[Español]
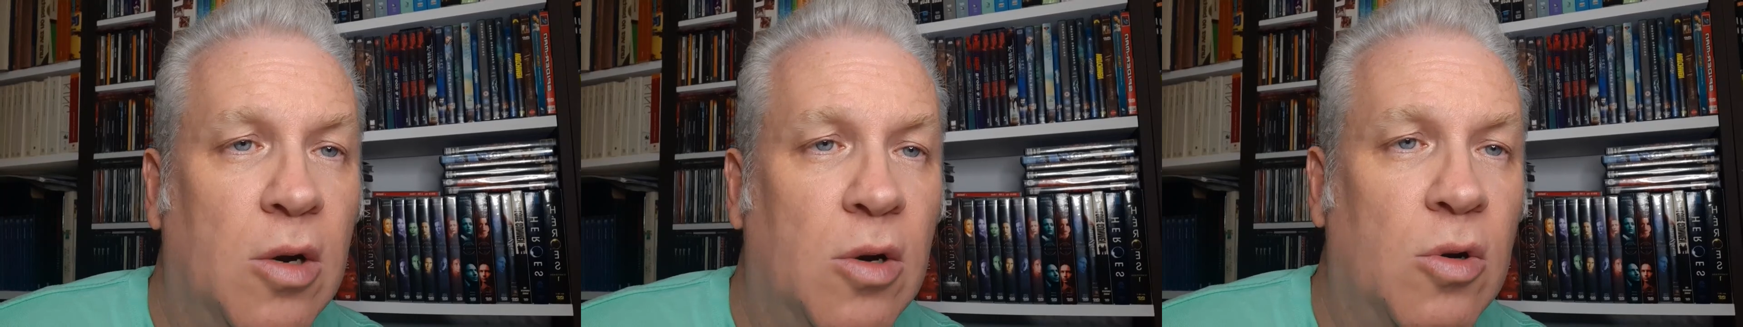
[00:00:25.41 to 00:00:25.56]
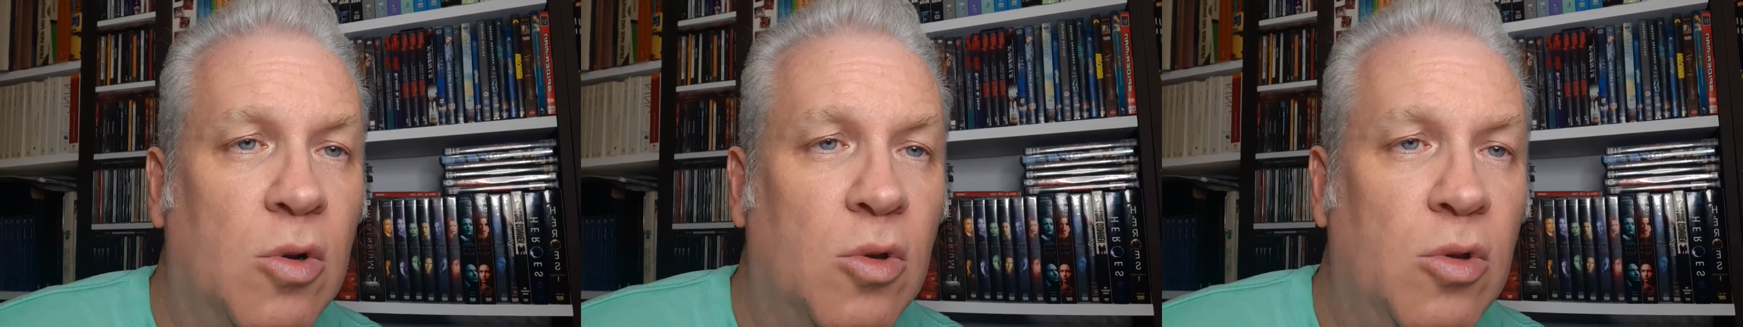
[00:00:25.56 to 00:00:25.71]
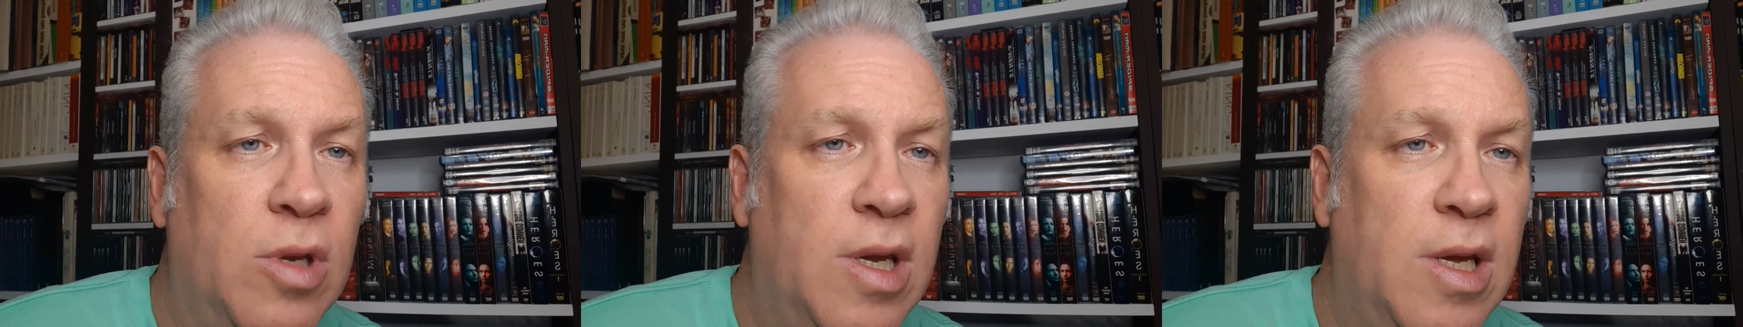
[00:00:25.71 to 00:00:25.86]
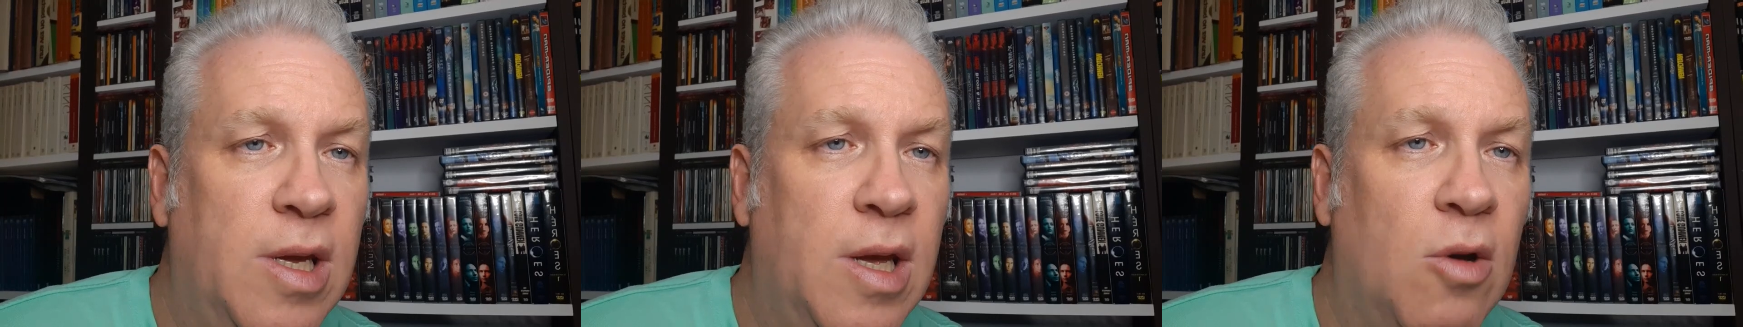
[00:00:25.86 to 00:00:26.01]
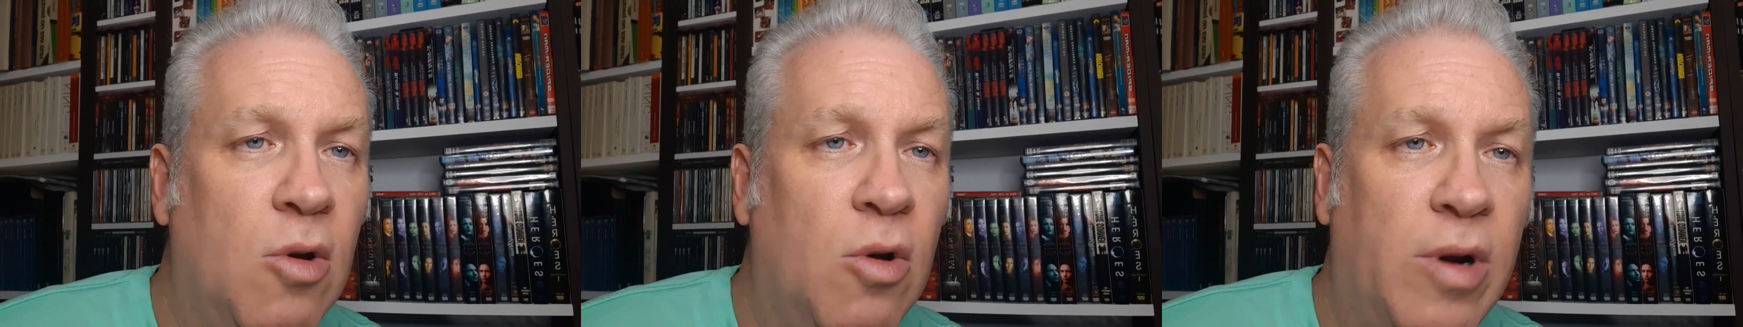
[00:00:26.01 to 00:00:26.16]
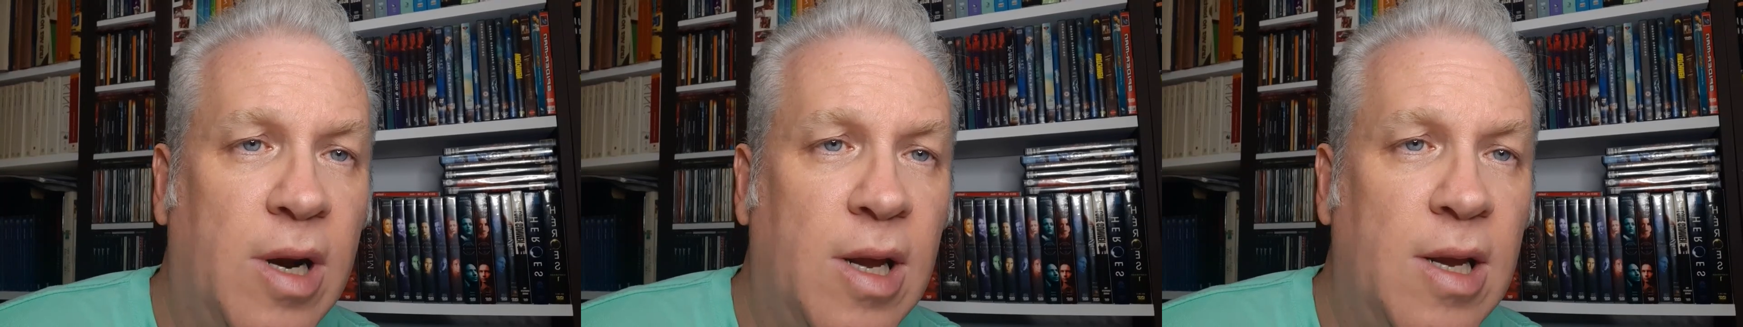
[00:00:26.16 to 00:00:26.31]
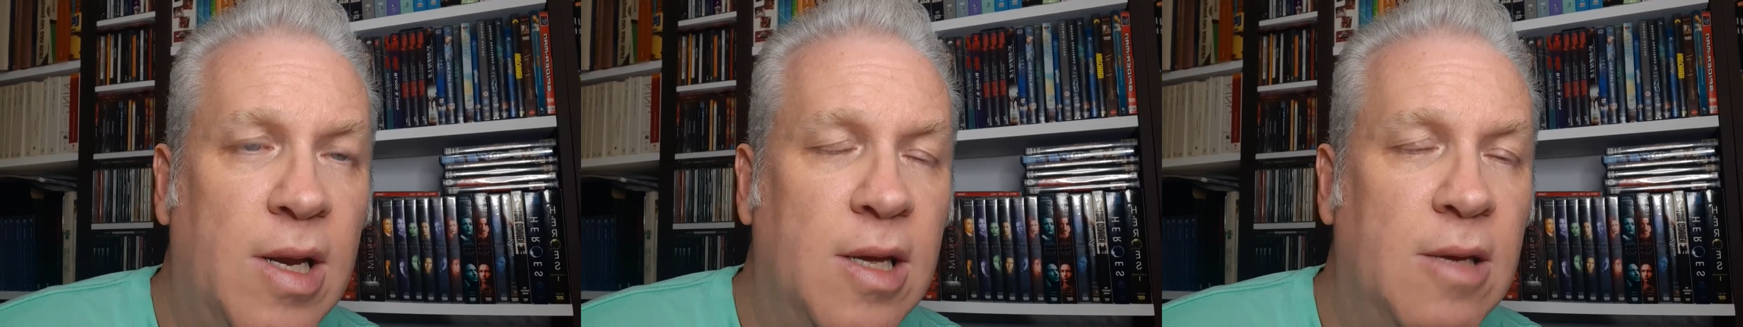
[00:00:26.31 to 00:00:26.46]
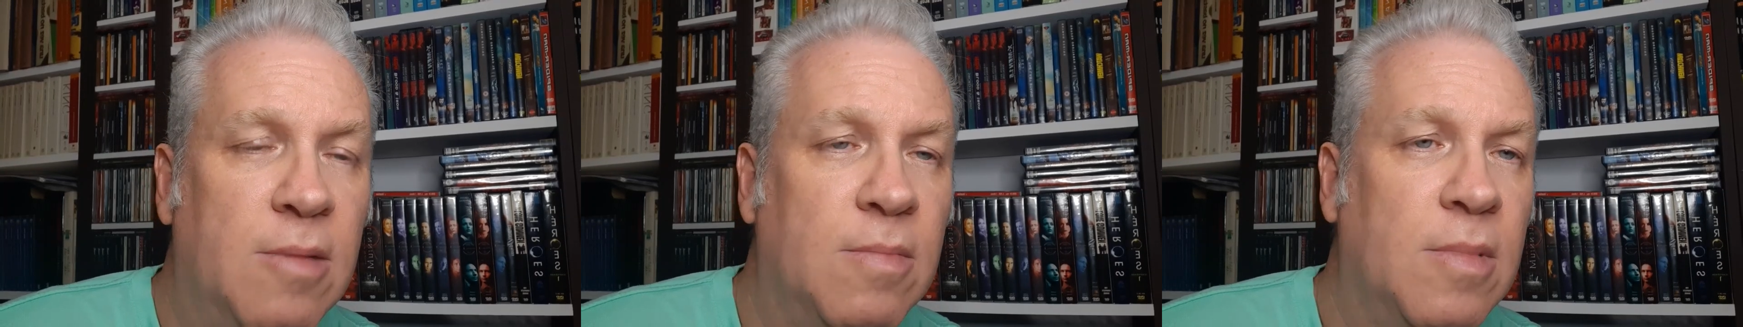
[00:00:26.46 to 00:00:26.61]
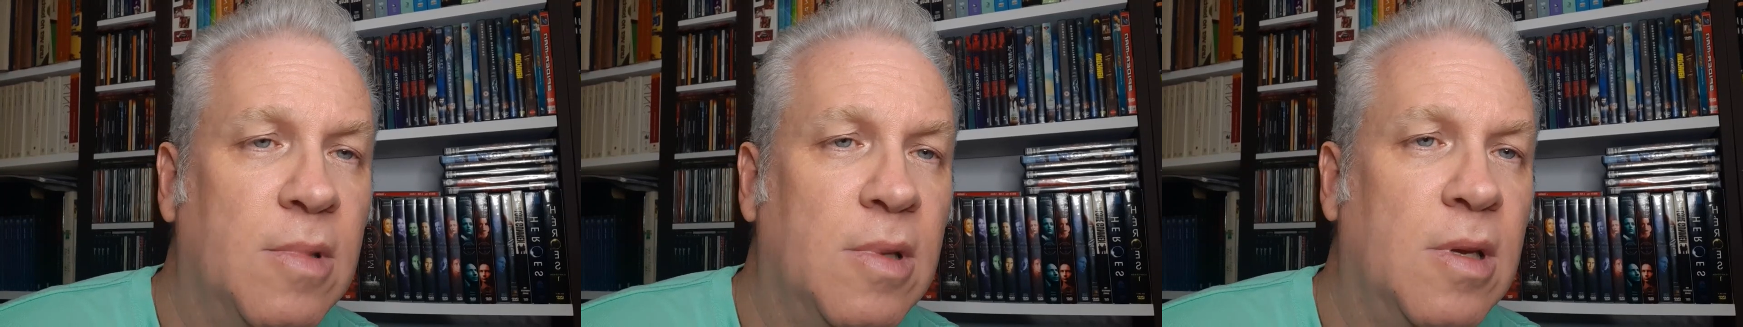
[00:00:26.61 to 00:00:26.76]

Rodríguez O'Reilly.